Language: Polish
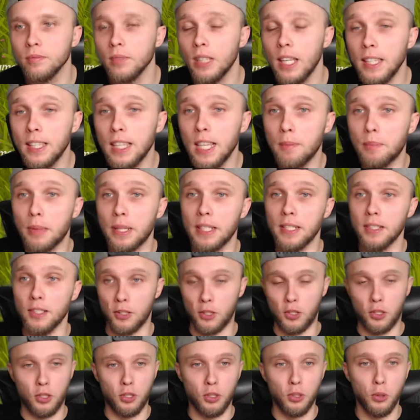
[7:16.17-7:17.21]
Etap jeden z
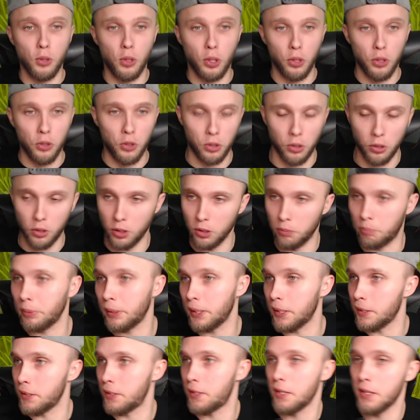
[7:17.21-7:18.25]
3 ukończono
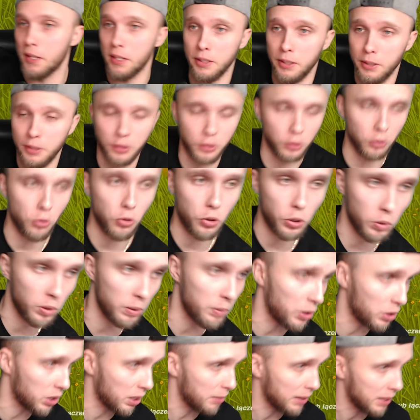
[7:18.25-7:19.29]
pięknie i skończyły
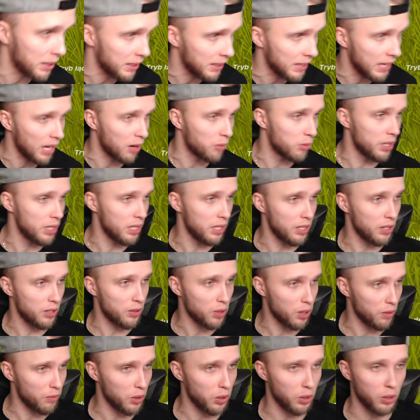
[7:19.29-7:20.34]
mi się materiały i
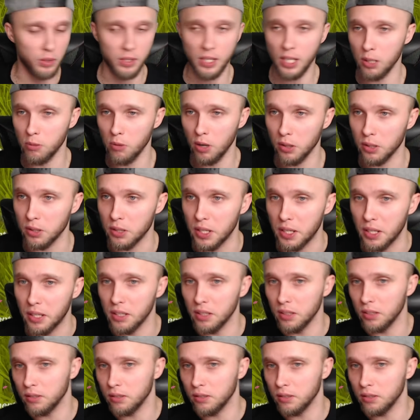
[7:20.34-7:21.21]
znowu chodzę głodny.